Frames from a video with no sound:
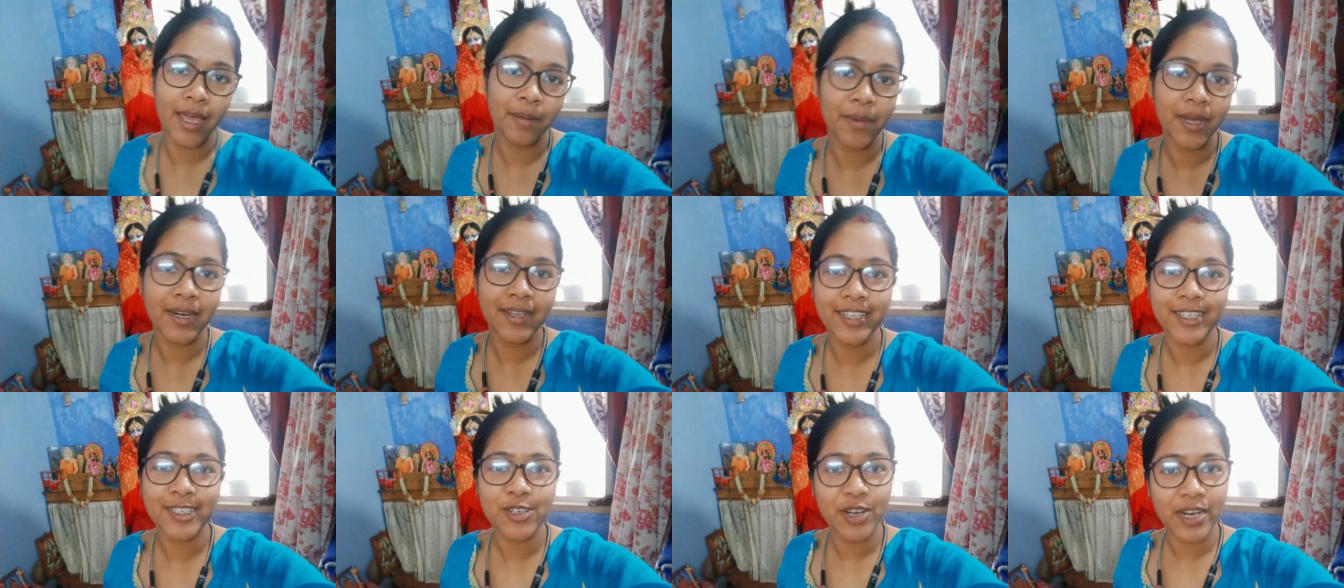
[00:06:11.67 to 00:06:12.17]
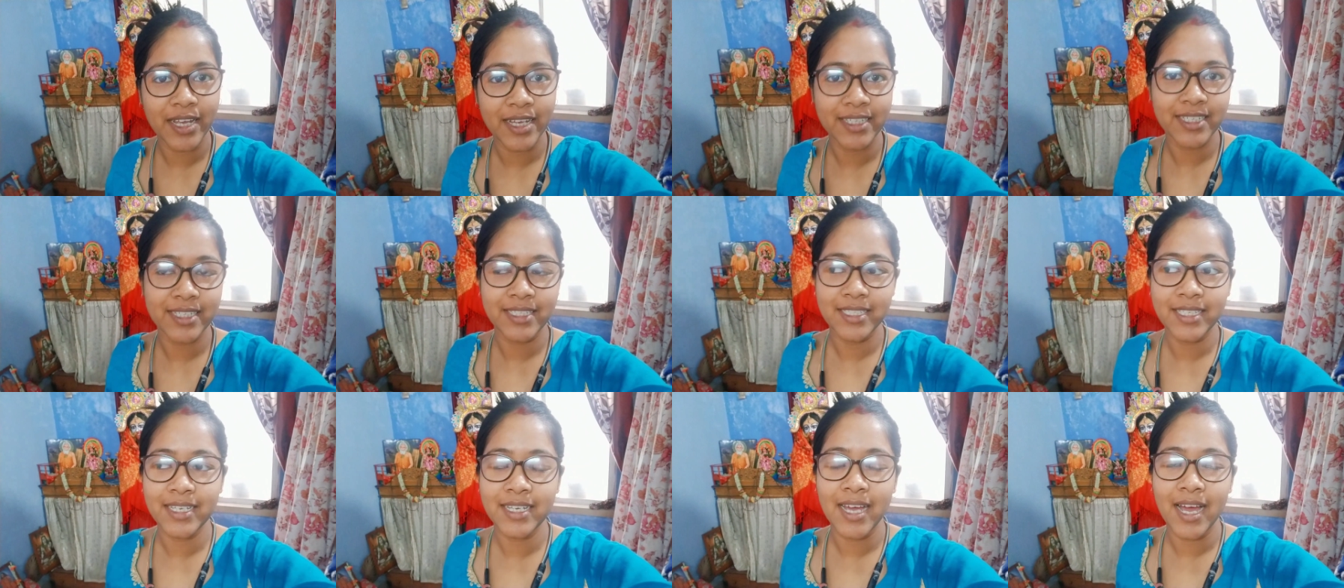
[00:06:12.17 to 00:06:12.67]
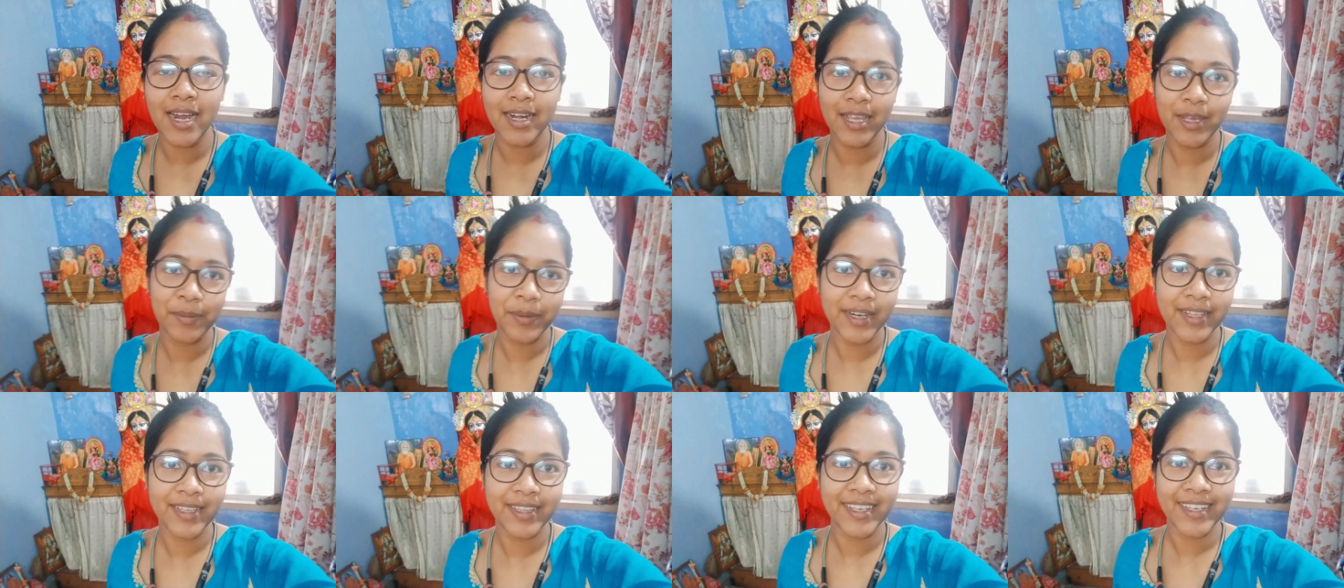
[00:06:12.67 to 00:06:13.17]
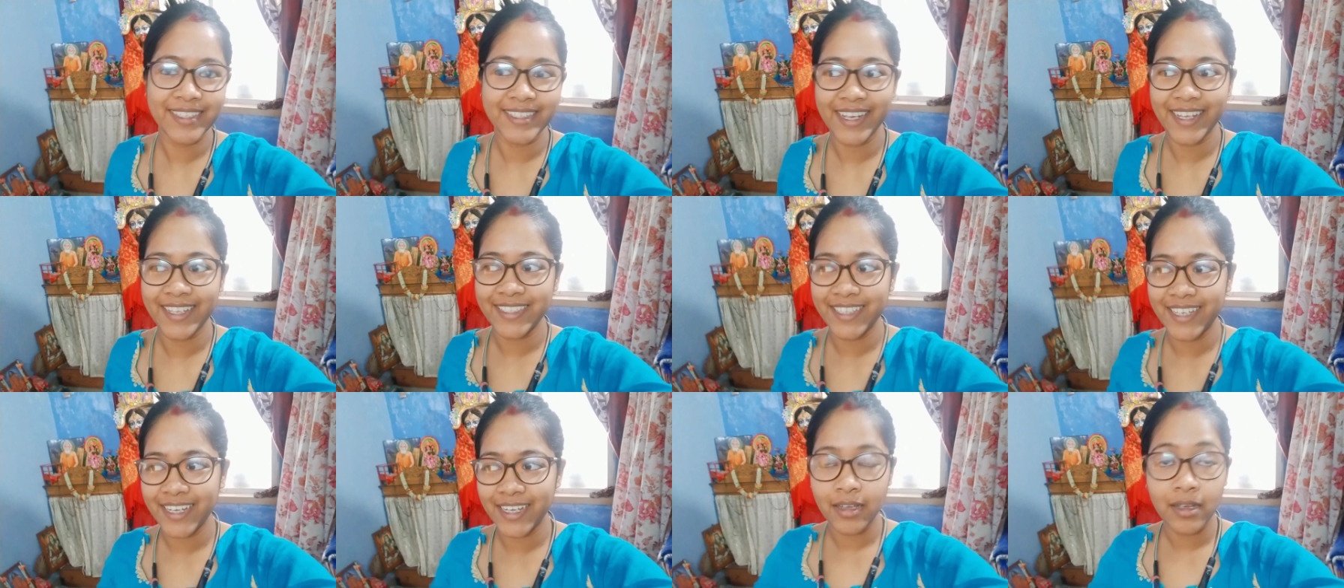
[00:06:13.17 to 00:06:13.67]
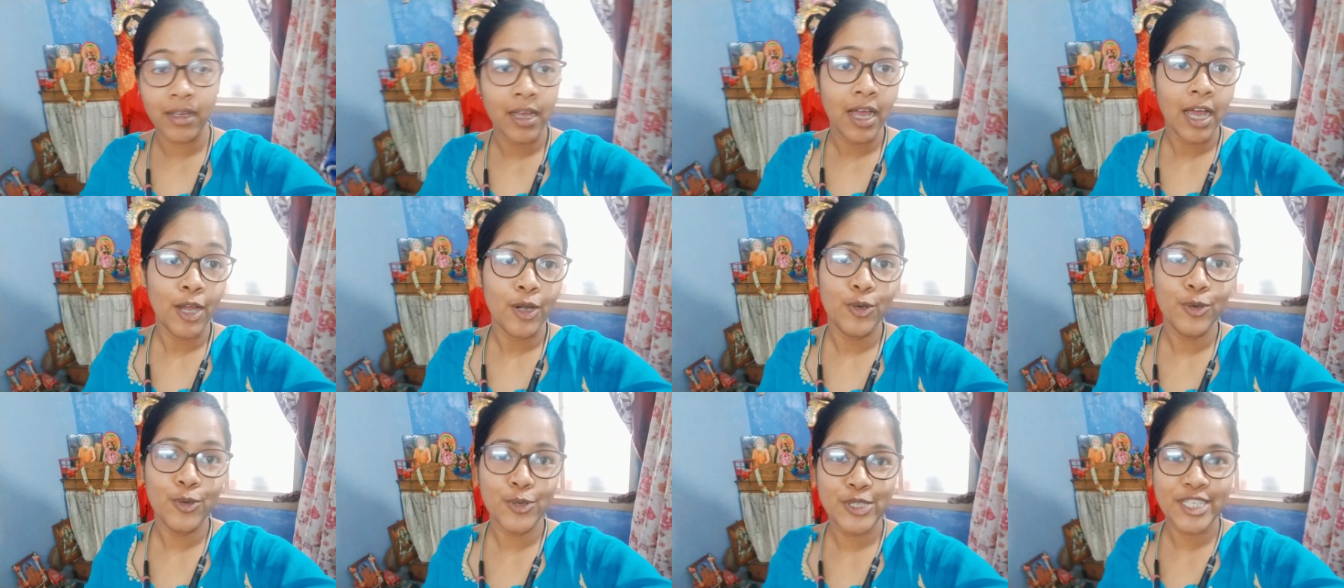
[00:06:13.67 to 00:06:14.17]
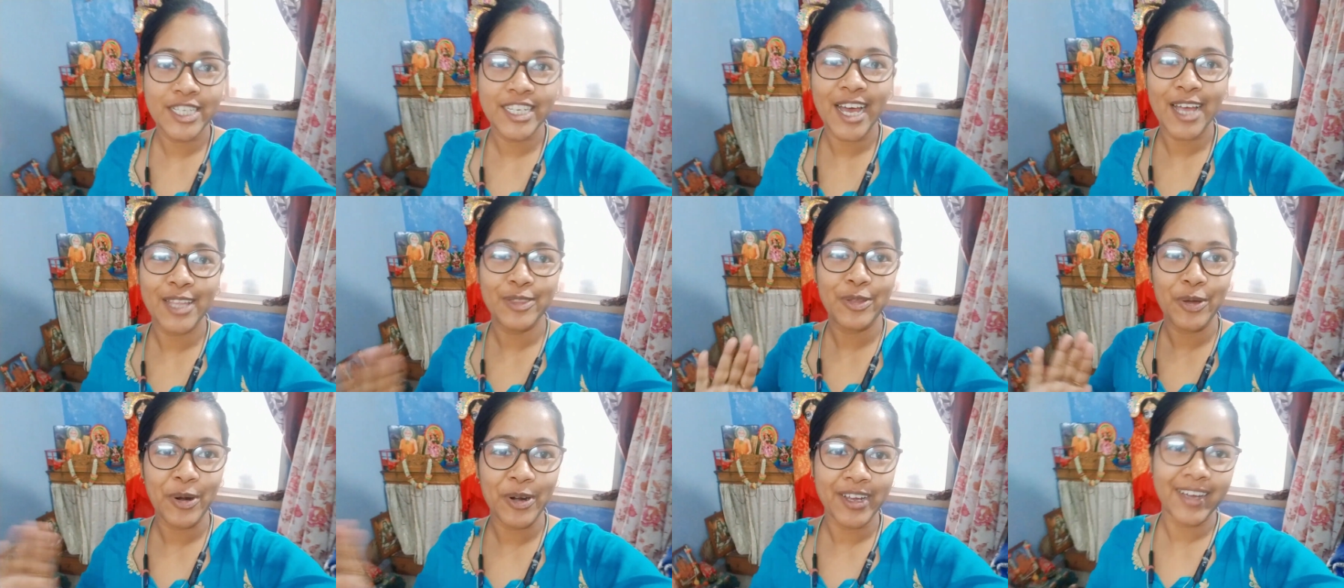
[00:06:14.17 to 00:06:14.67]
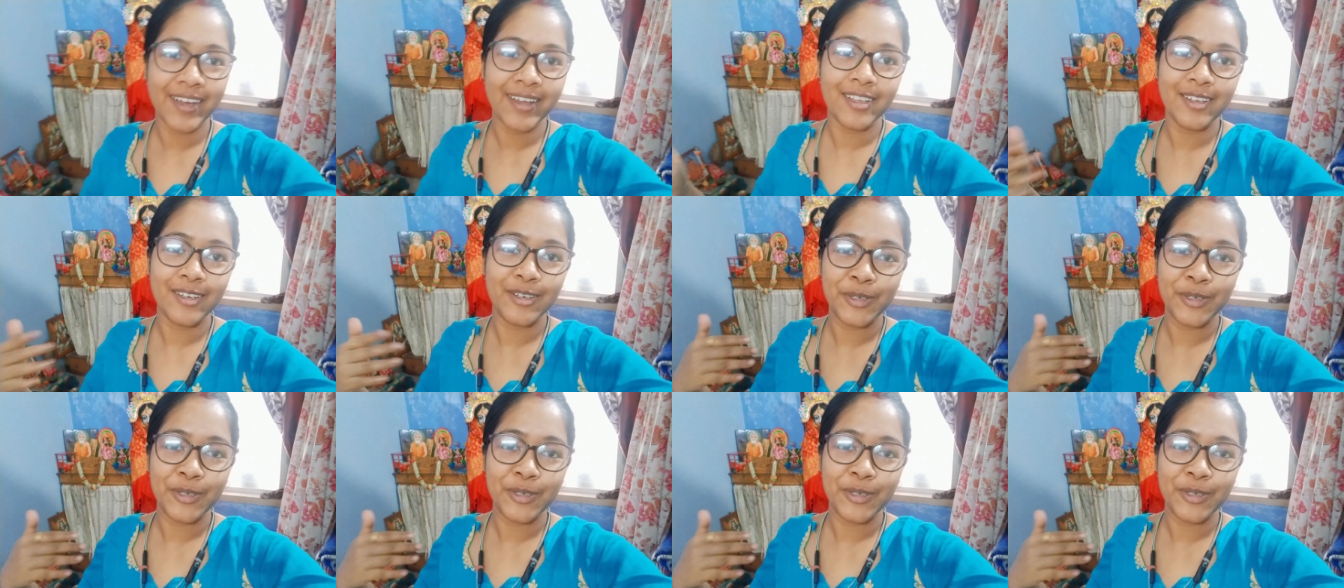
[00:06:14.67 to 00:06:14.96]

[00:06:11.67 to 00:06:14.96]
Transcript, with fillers: এই বাড়িতে চলে এসেছি আর এই বাড়িতে এসে আজকে লুচি আর তরকা